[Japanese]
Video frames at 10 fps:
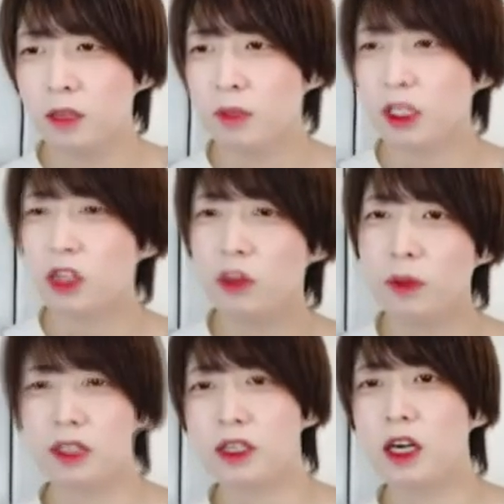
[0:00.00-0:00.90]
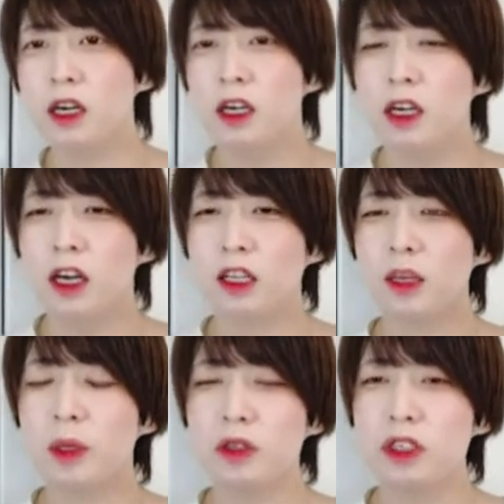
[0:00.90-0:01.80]
まあ、例えばですが、
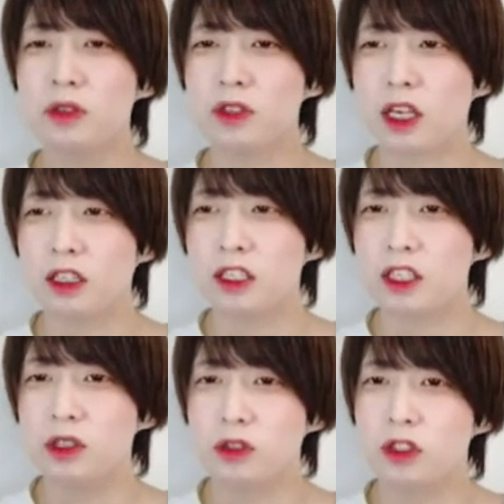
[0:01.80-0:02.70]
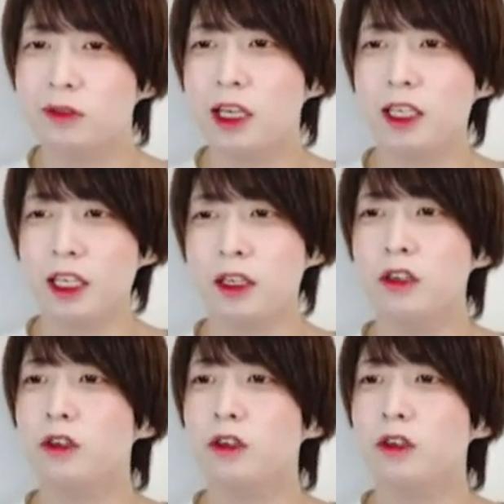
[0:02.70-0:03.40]
頭の位置を使った実装をする場合に、